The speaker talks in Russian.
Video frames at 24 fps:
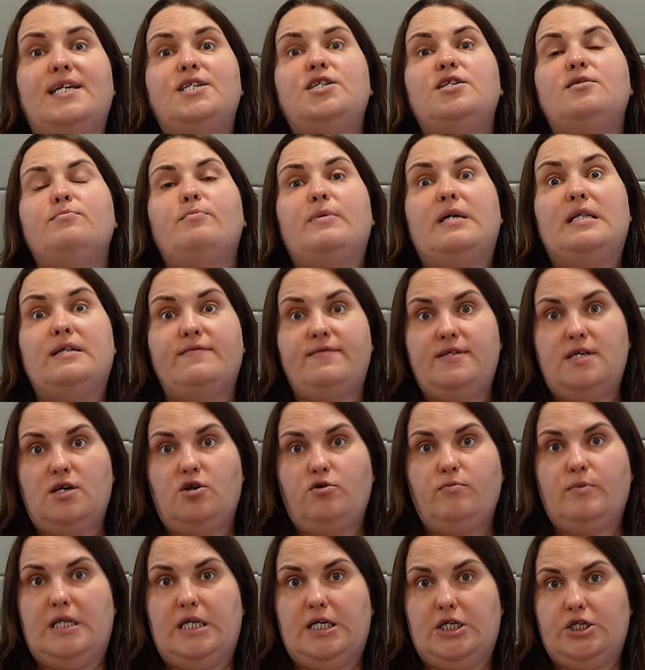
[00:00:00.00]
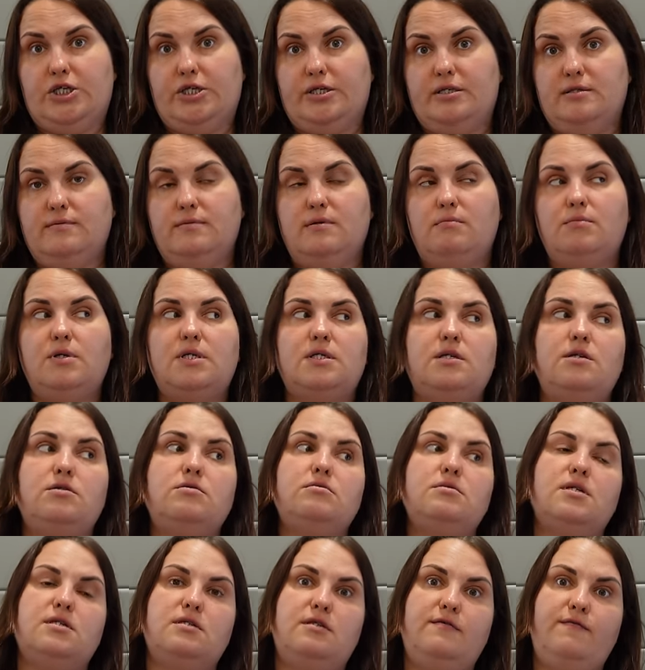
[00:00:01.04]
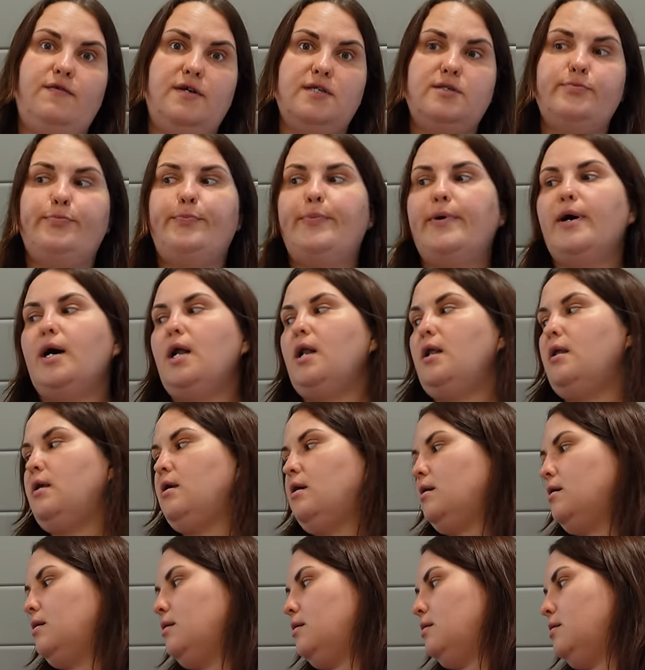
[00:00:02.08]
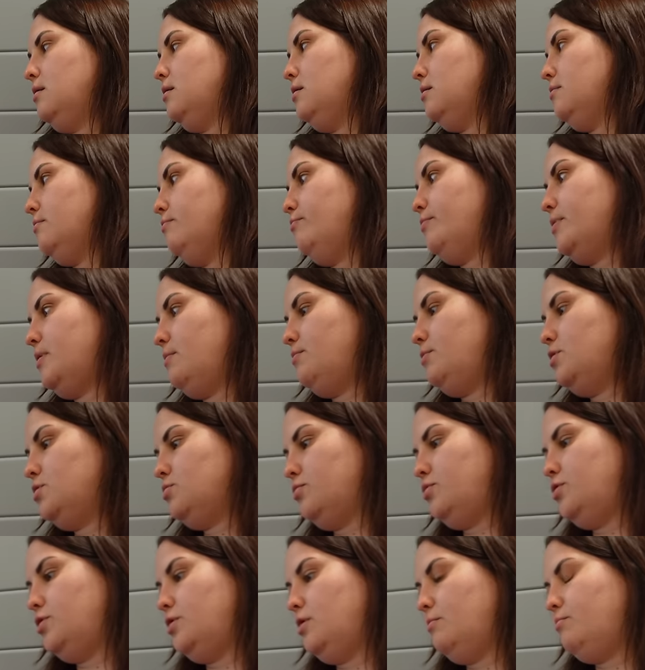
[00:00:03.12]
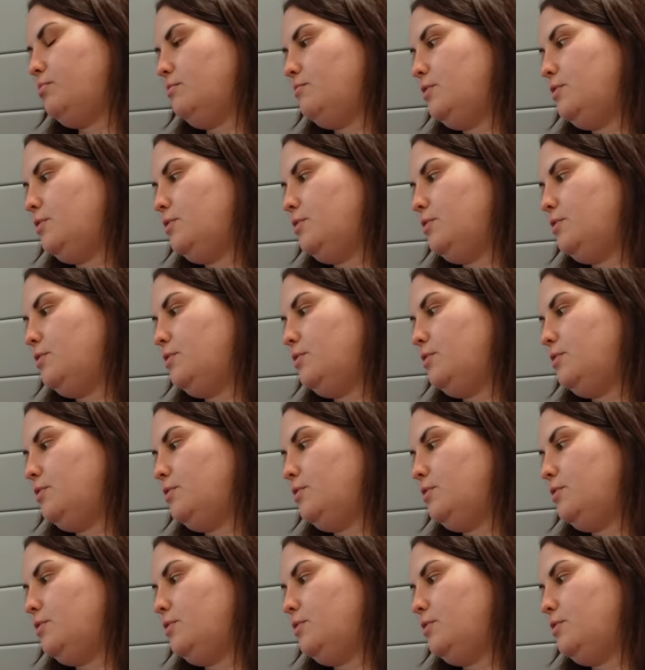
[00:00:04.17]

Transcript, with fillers: значит, мы на втором этаже. С вами здесь у нас две спальни, а, промежуточное